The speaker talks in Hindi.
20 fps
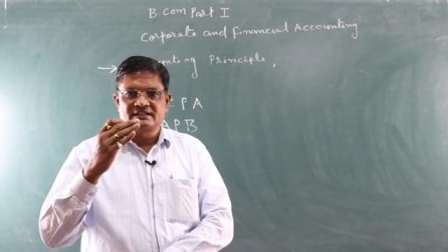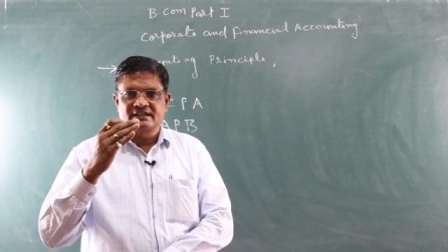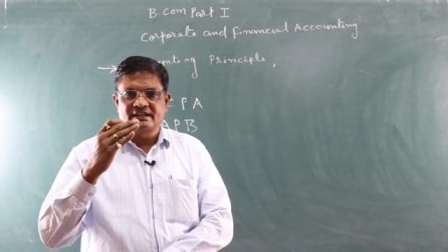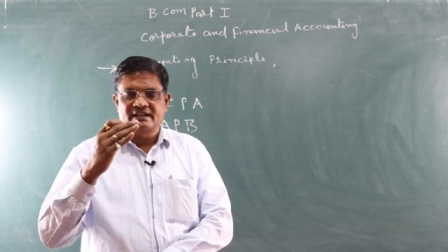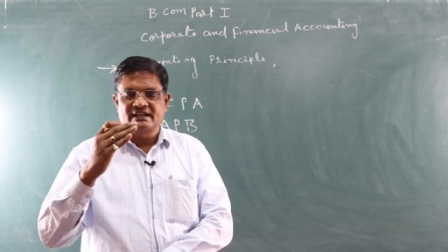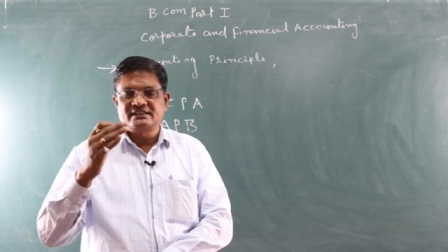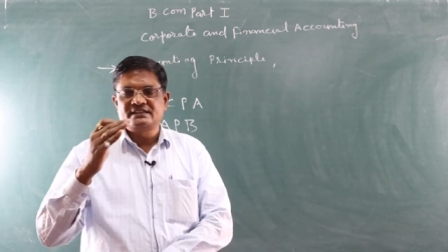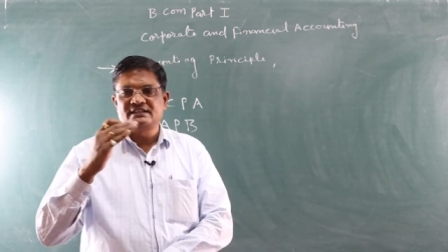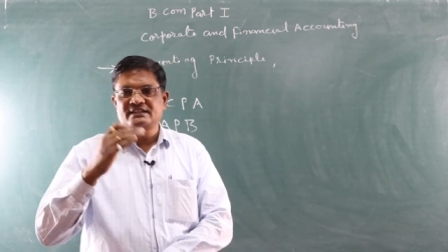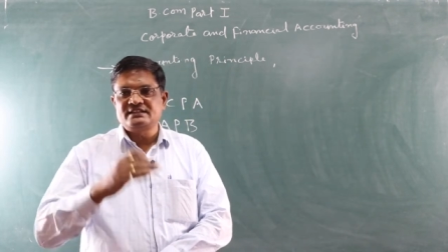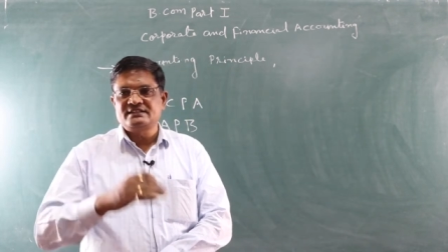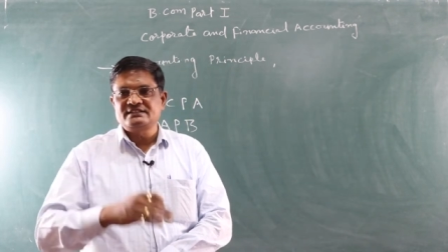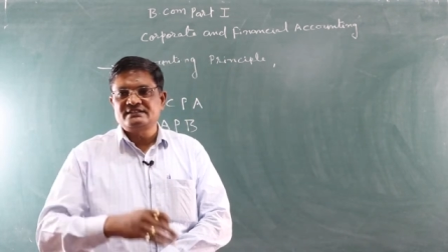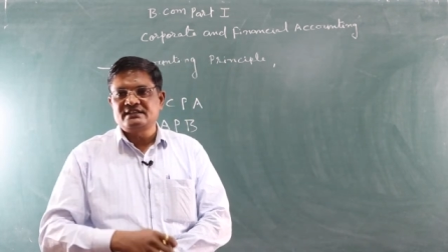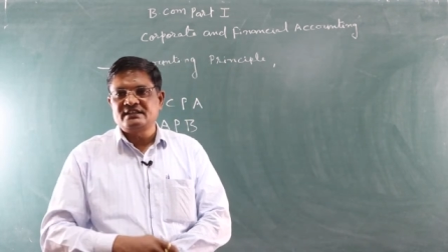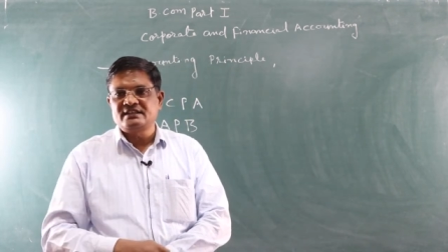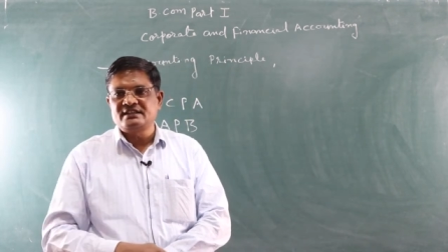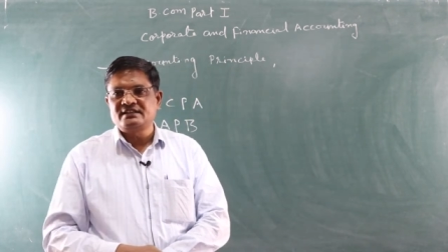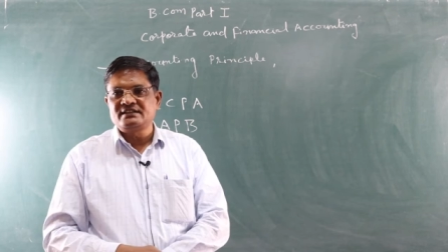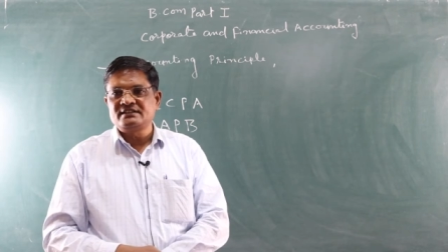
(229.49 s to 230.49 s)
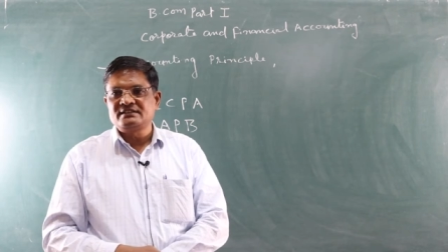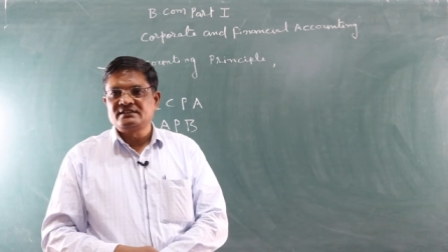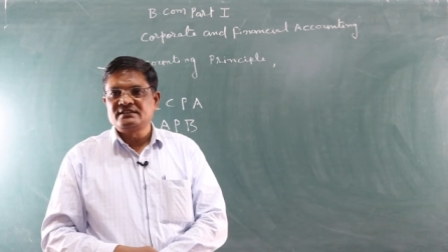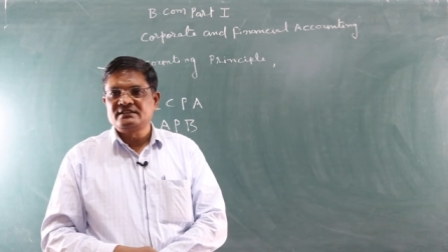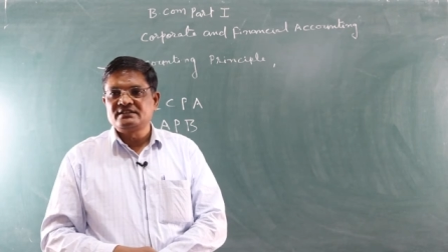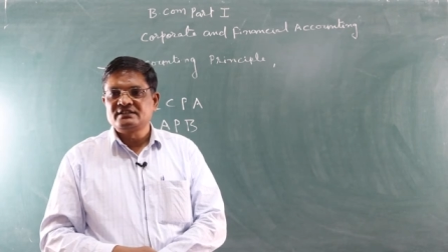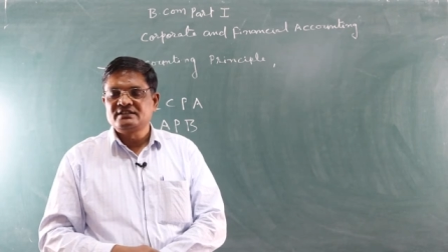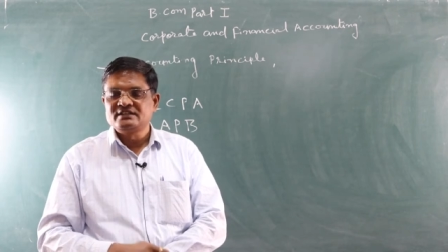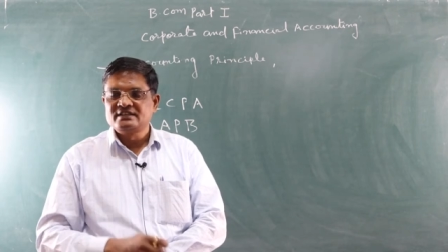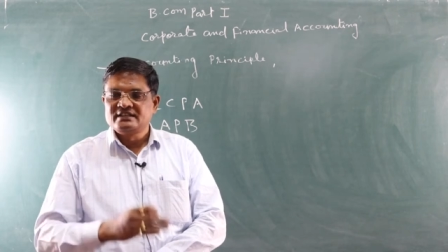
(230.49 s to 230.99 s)
कहते किसे हैं
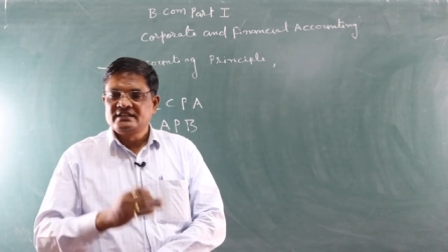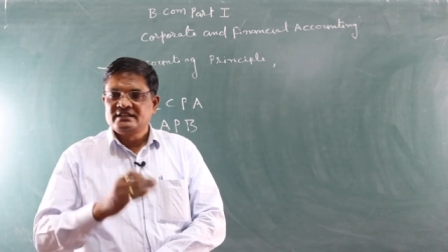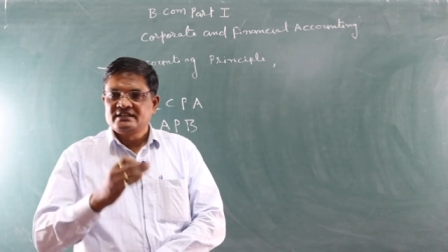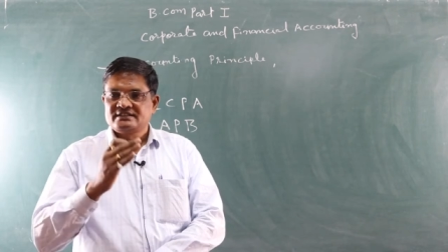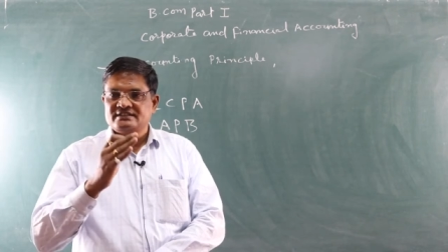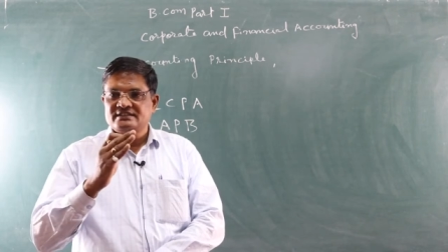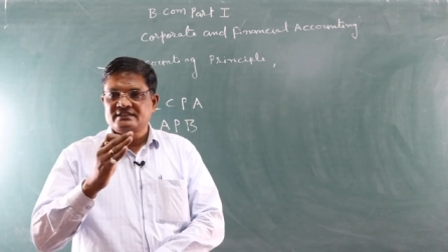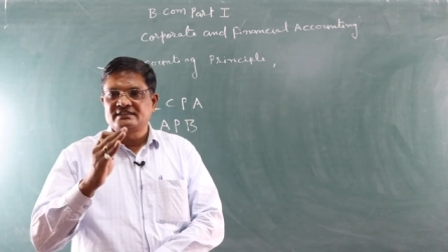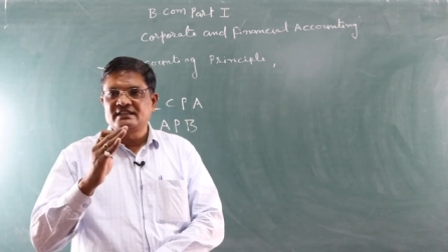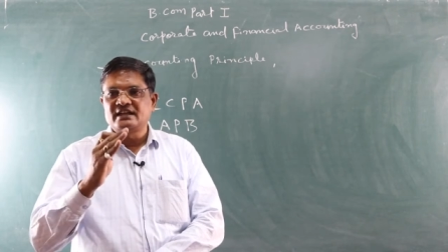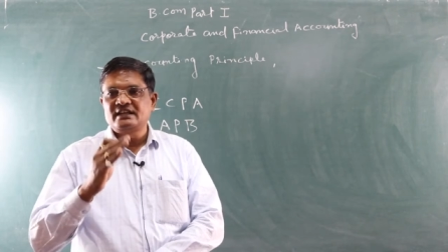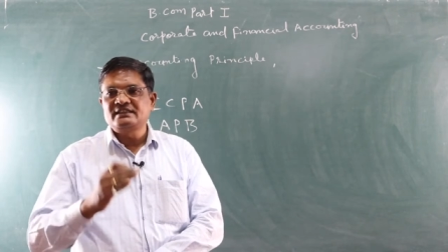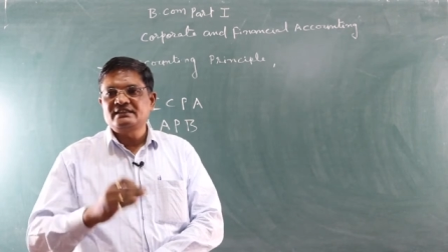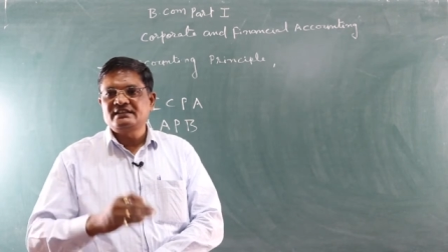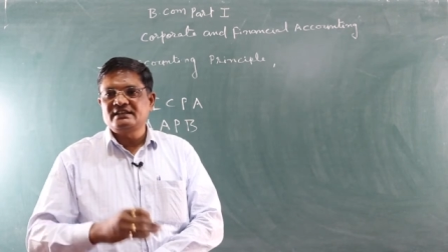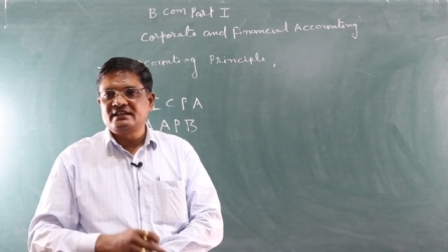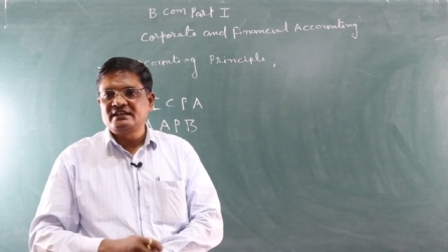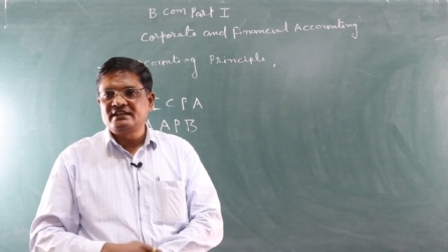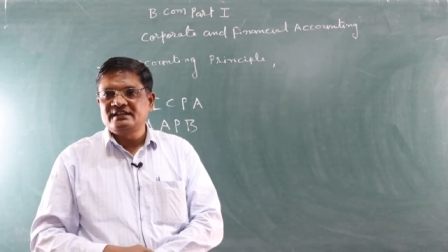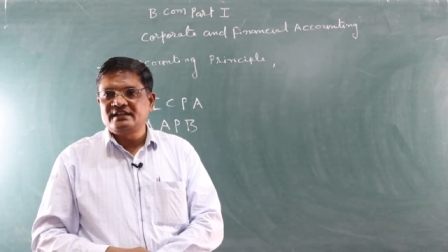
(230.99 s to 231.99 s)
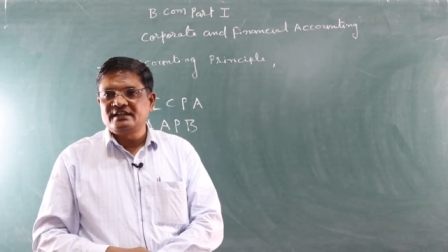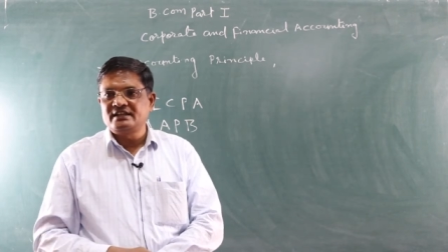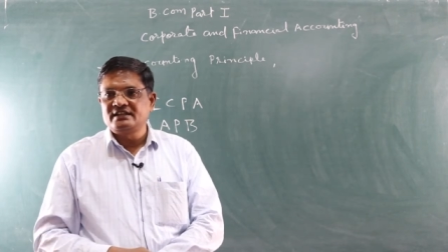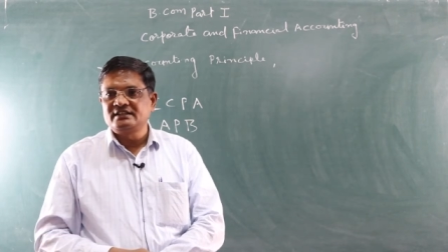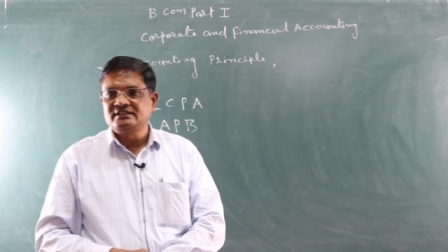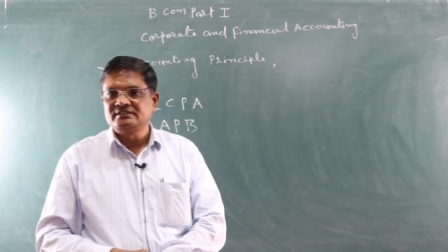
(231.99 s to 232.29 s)
सिद्धांत के लिए